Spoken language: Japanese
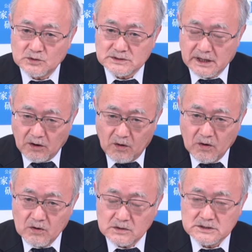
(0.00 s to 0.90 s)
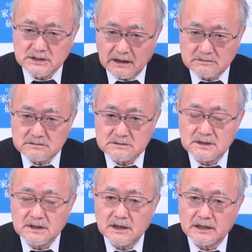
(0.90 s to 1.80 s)
前後になる
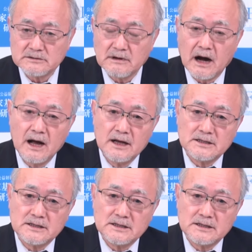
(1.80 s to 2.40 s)
あるいは